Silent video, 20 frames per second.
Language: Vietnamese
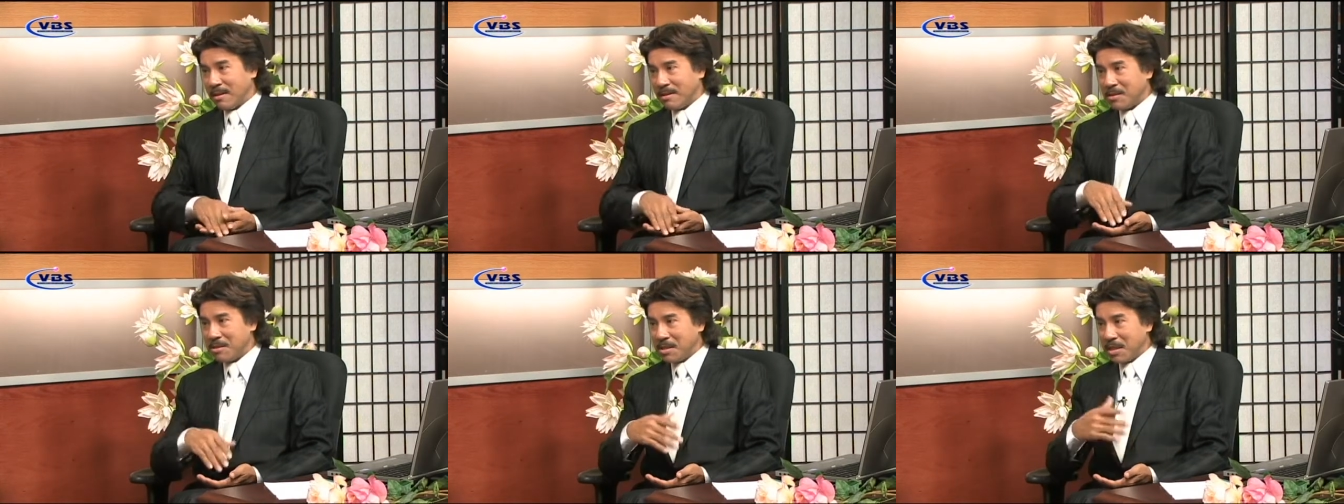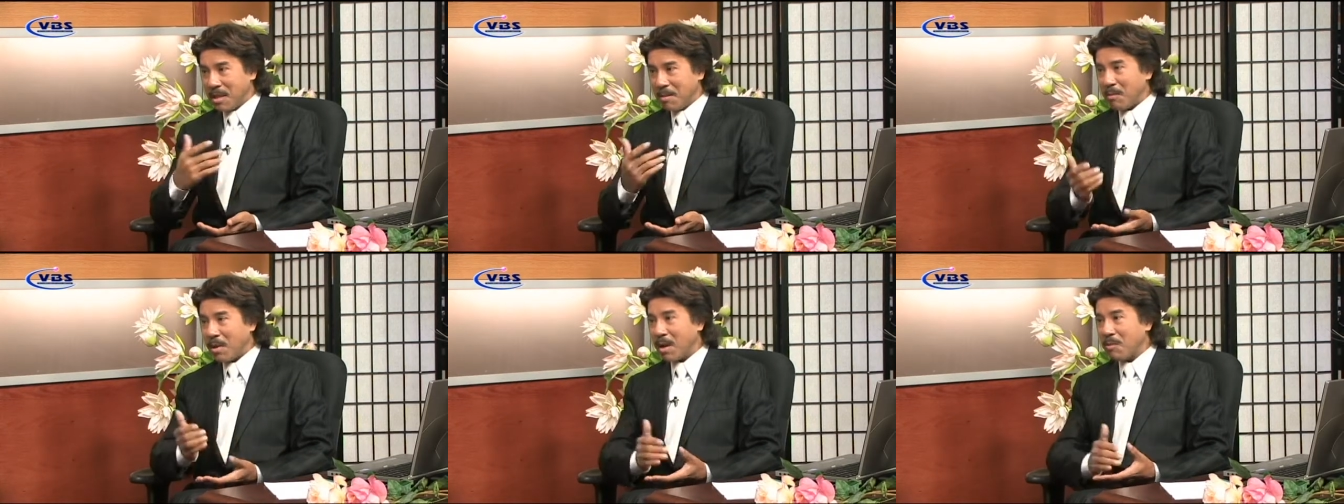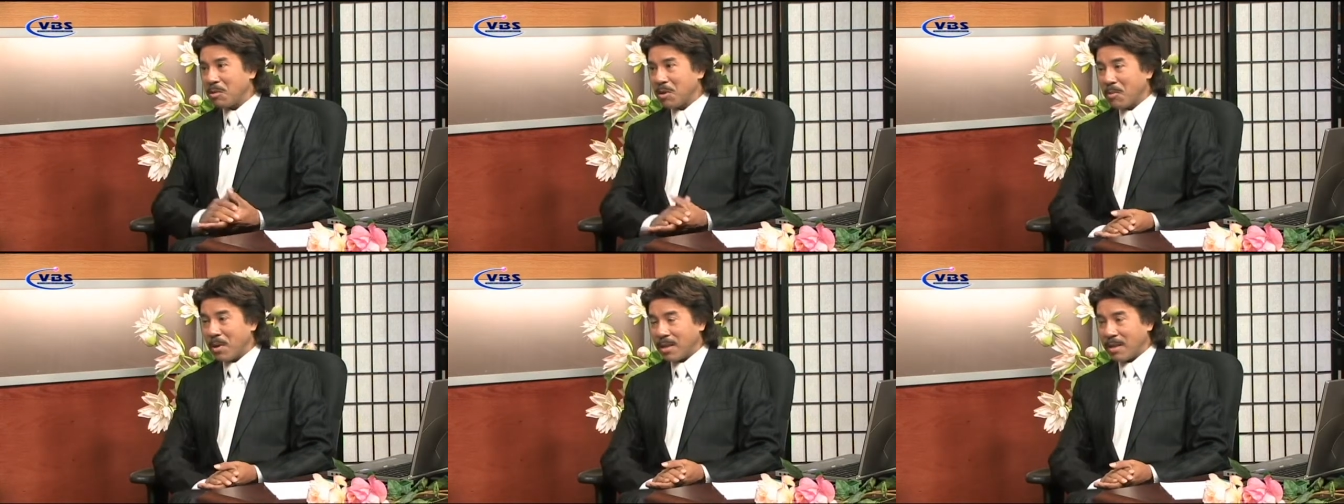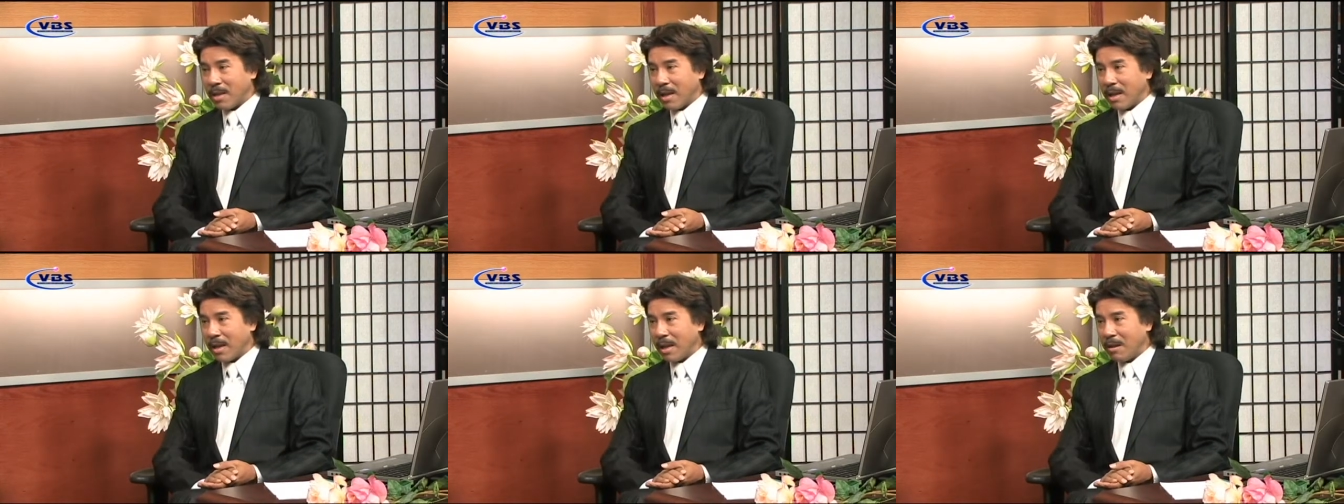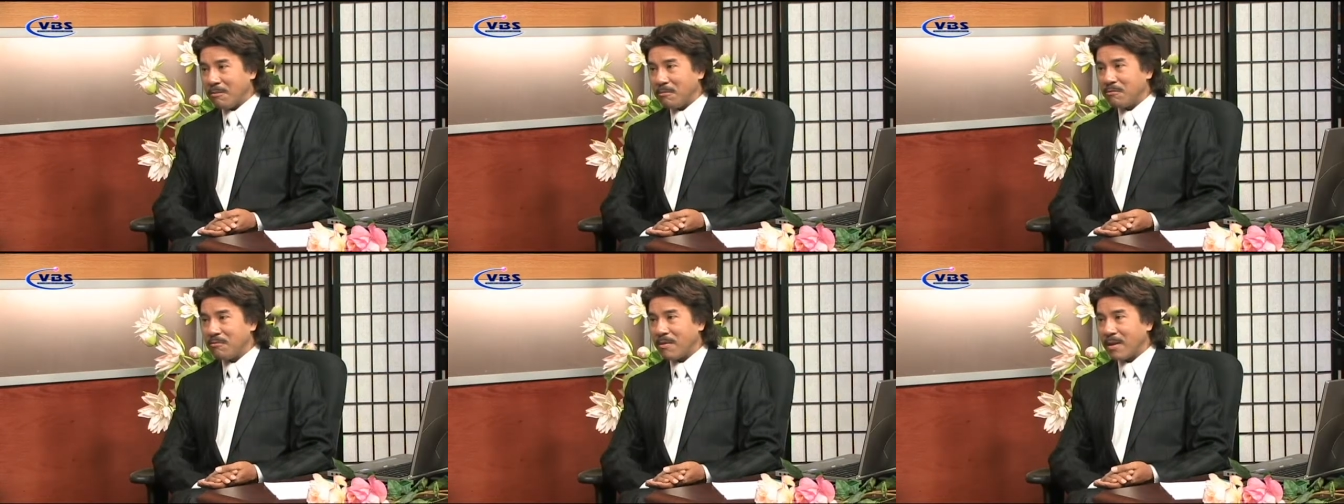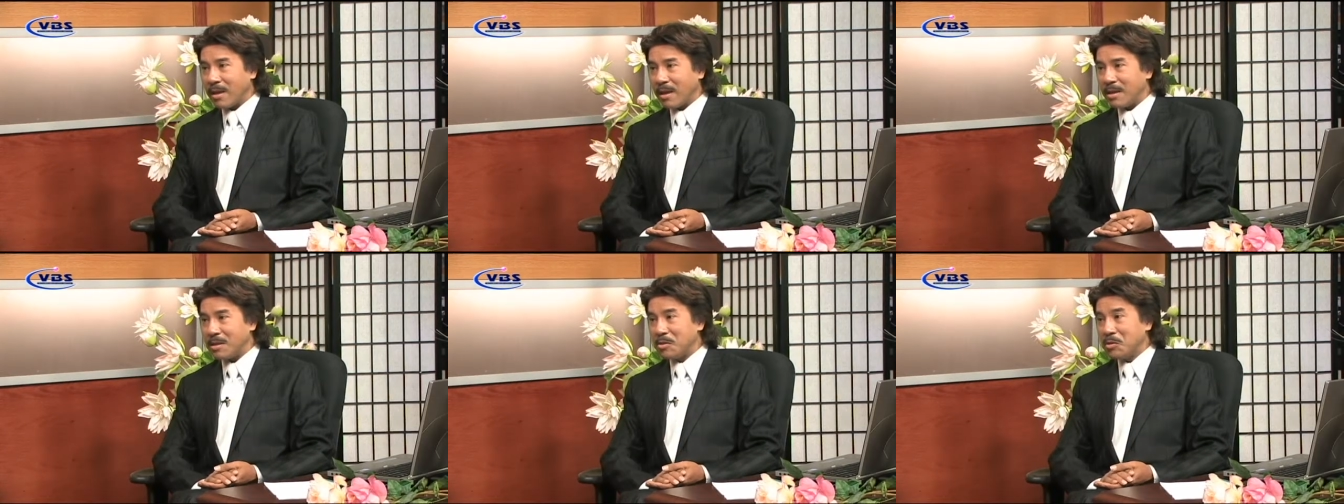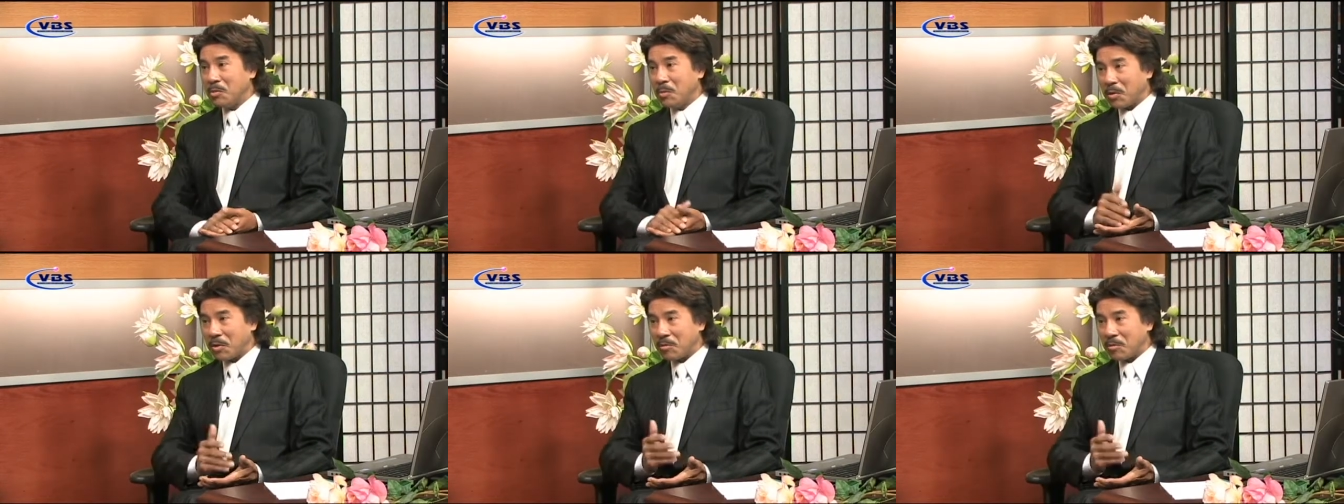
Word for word: trước khi em hát một bài nhạc em phải do một cái